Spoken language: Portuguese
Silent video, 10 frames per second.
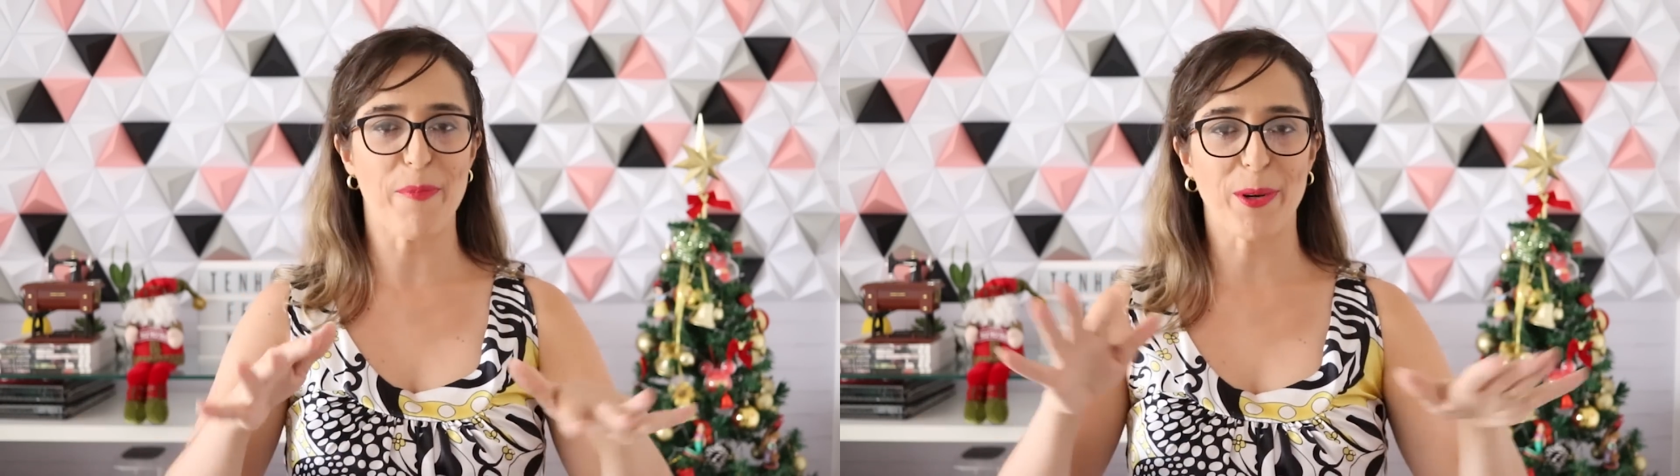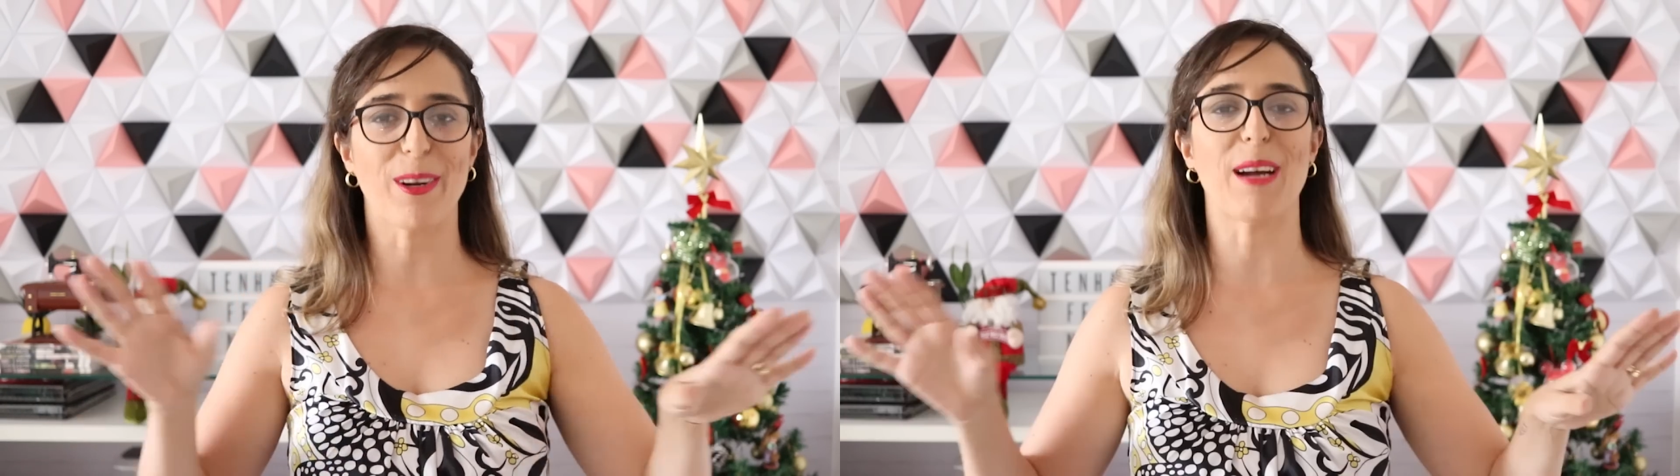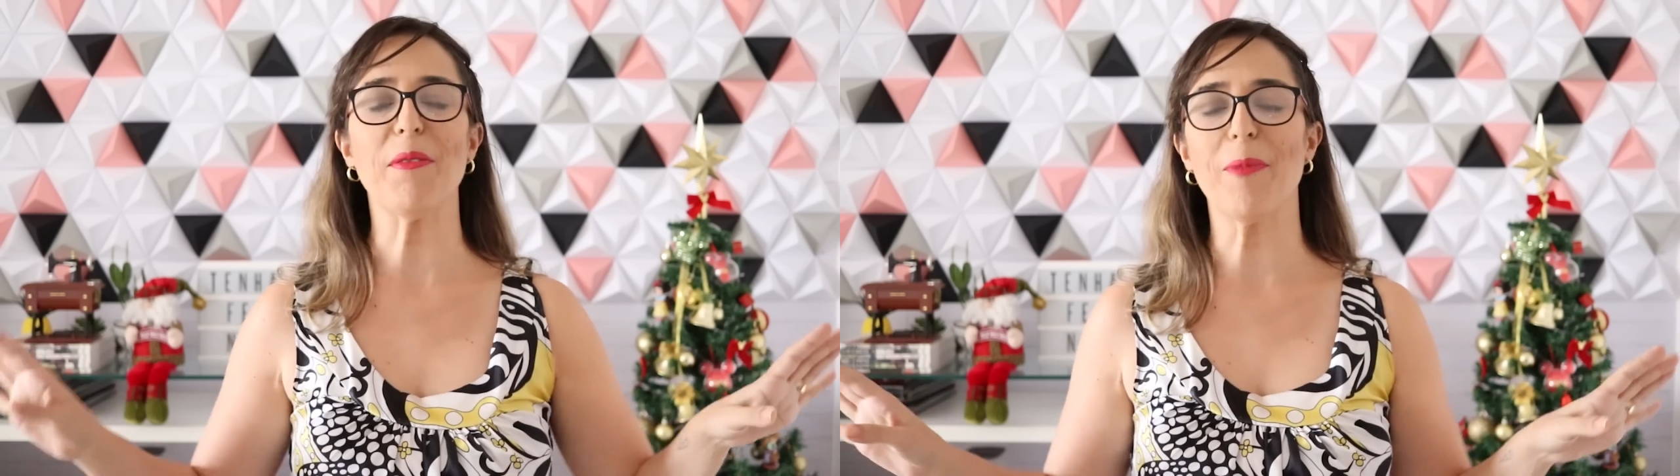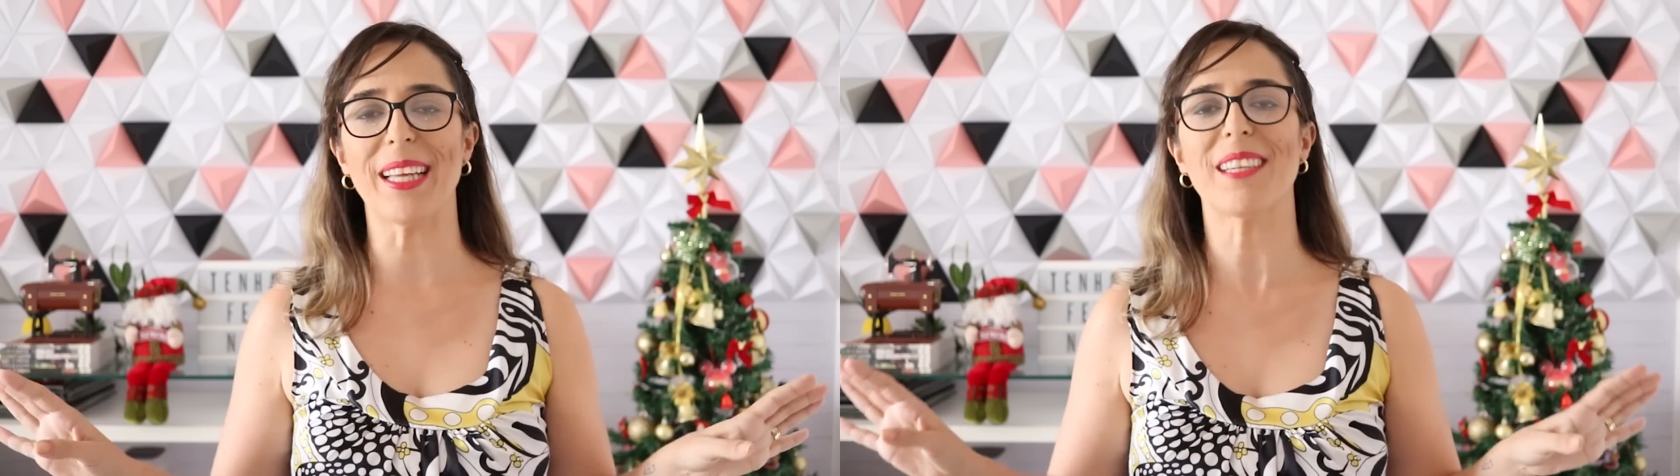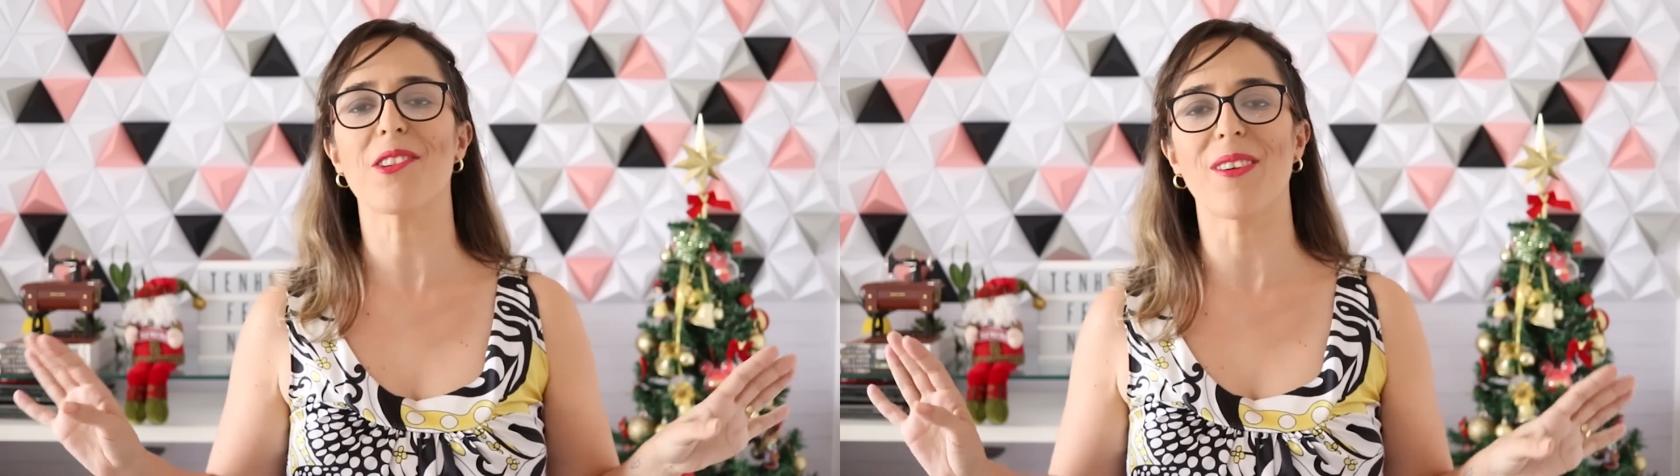procurava
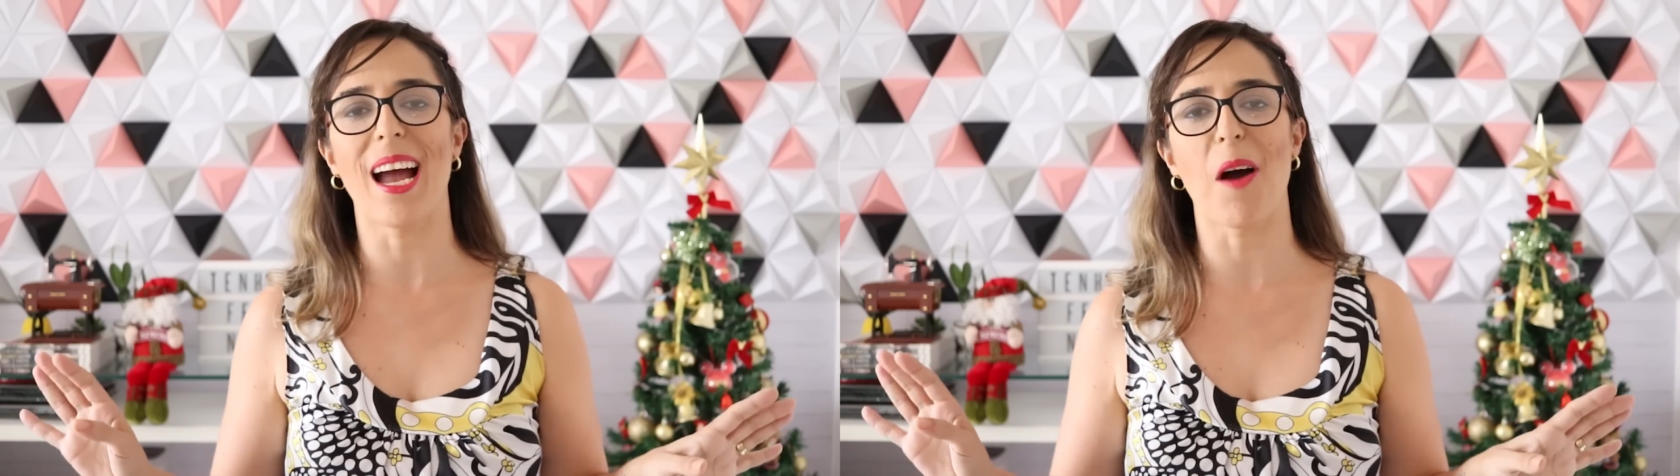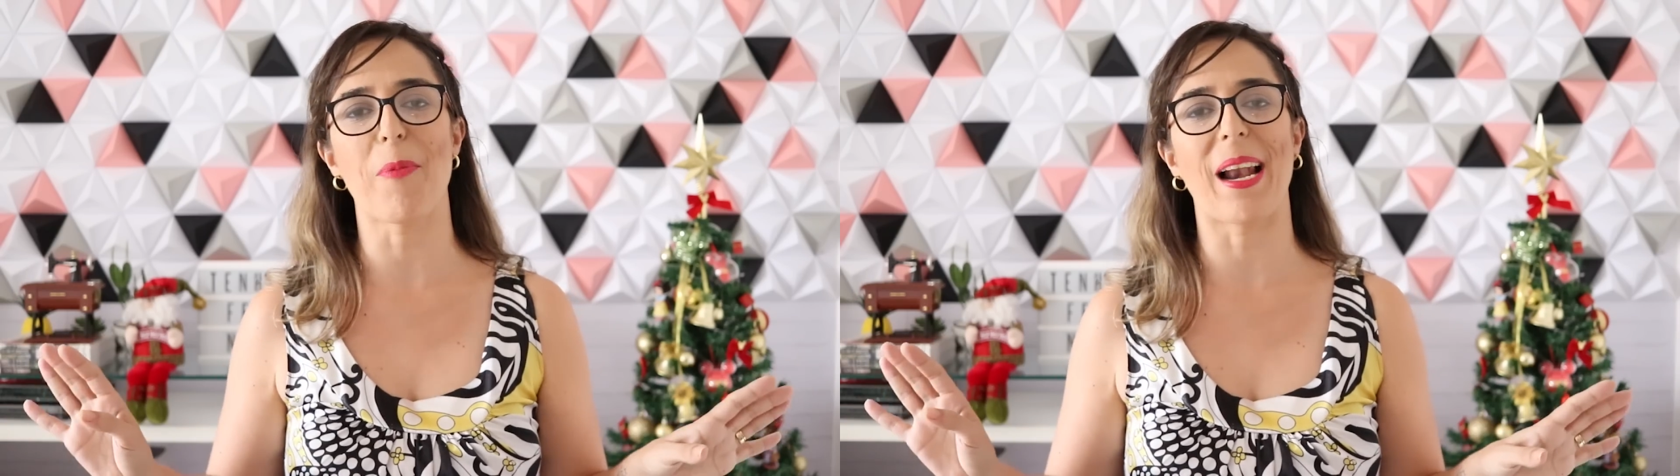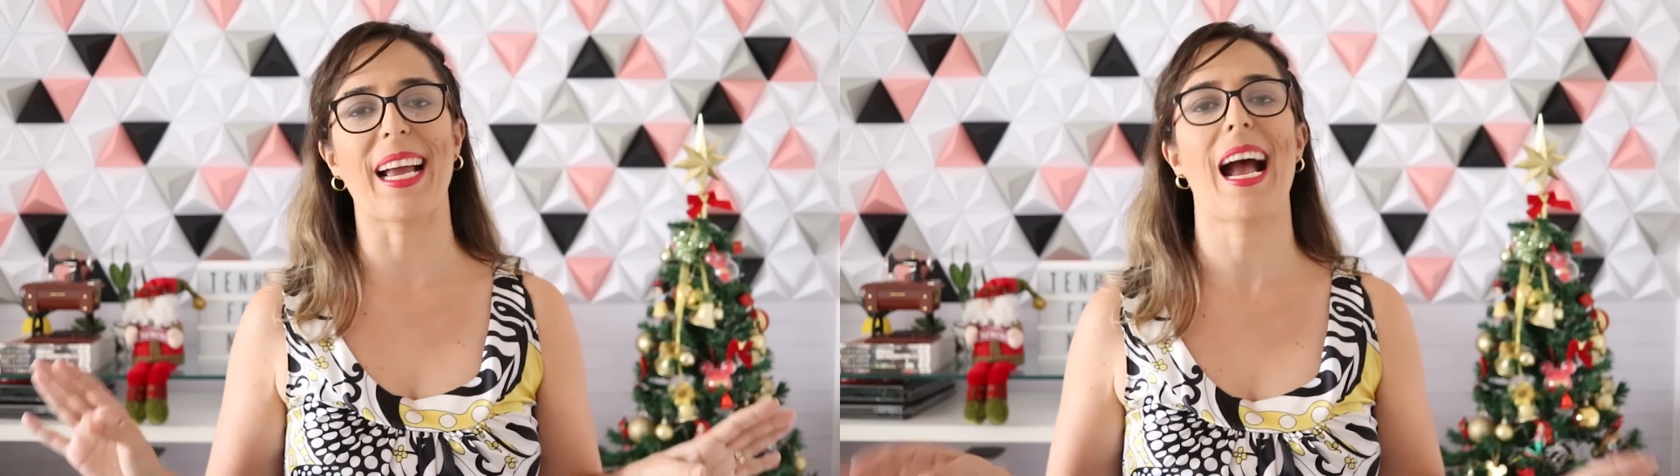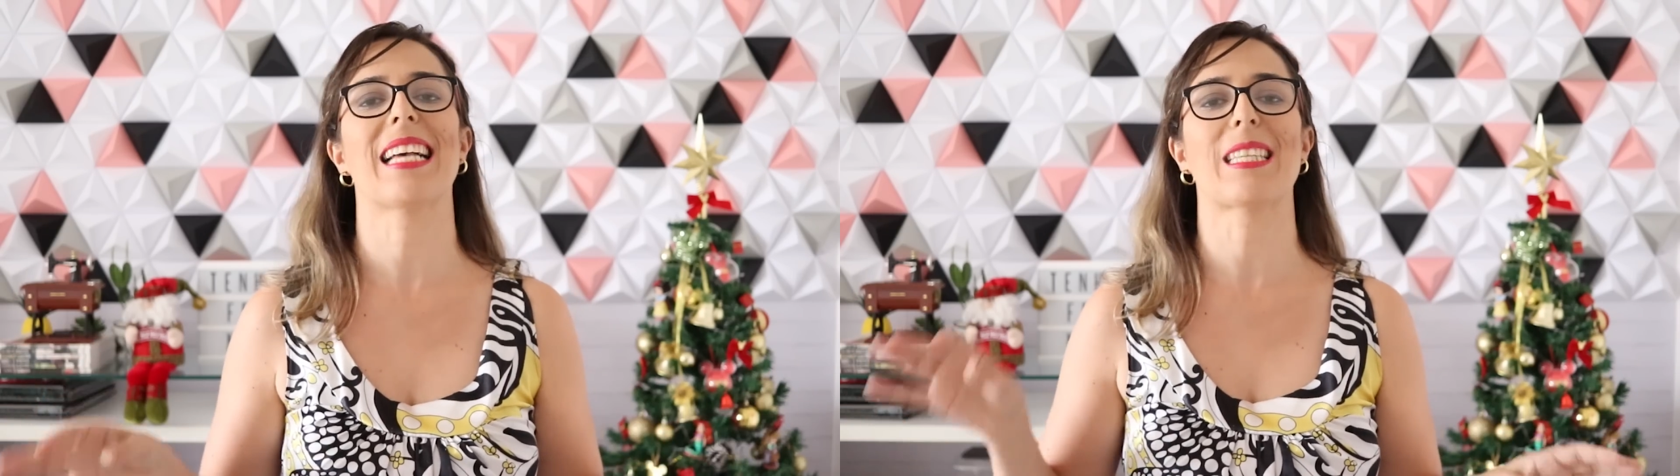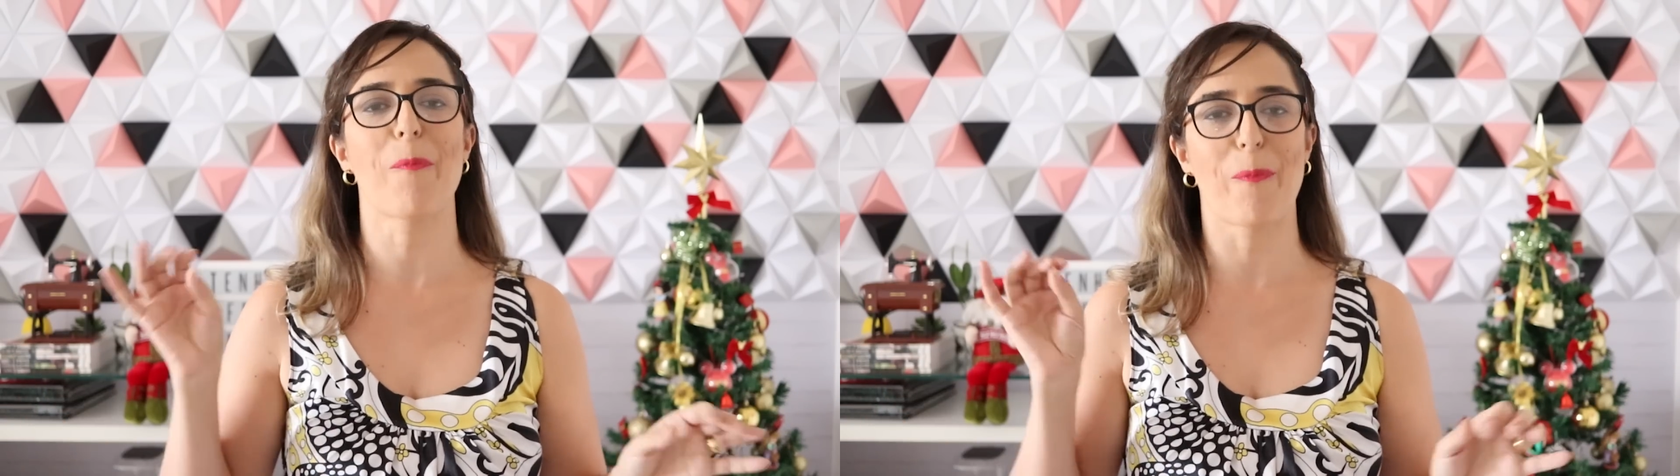moeda de um real pela
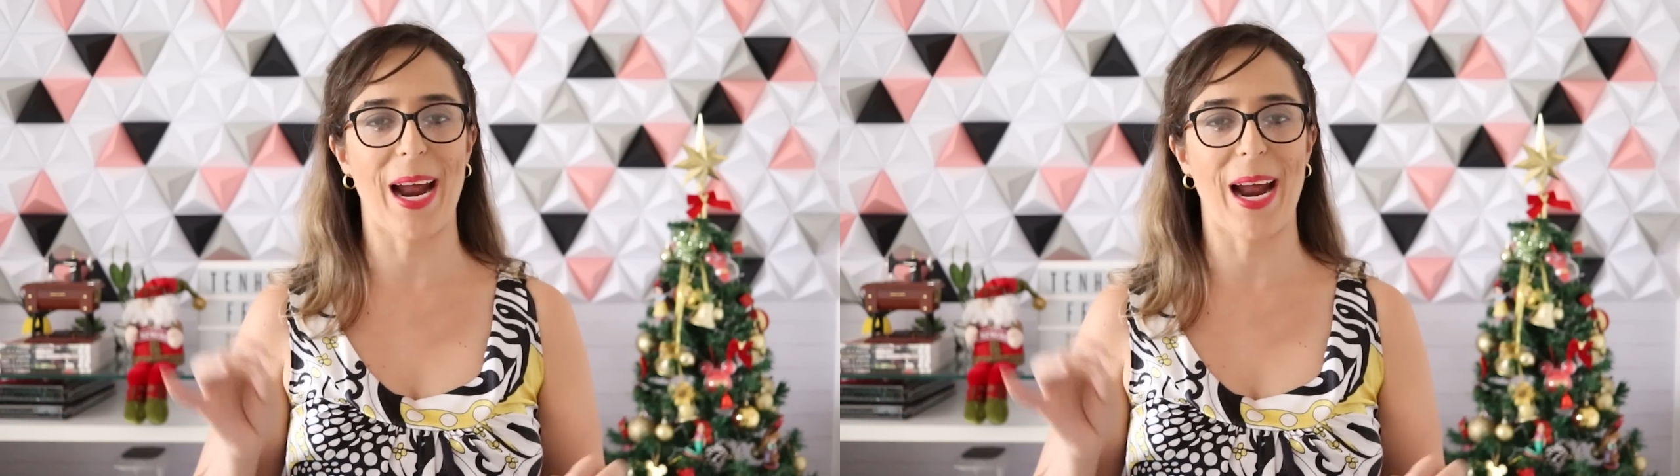casa